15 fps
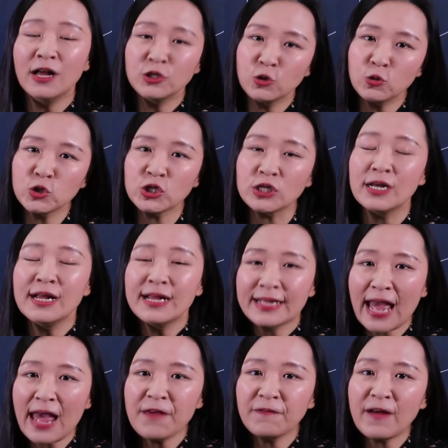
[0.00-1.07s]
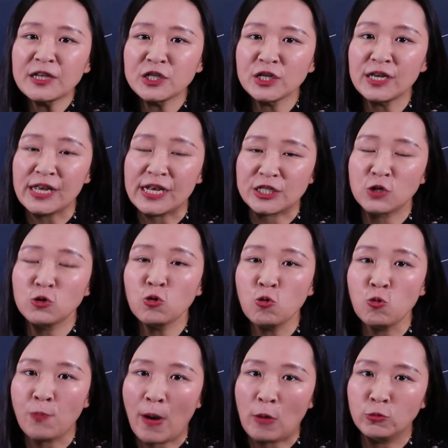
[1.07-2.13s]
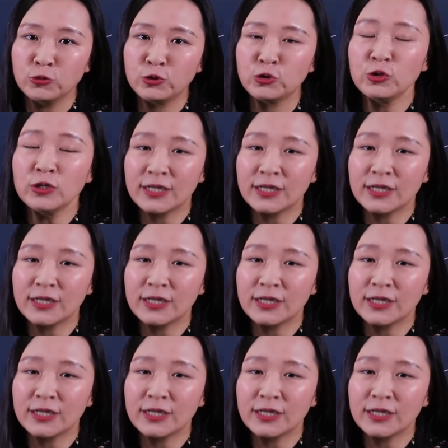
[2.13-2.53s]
就是开发这个野生动物保护区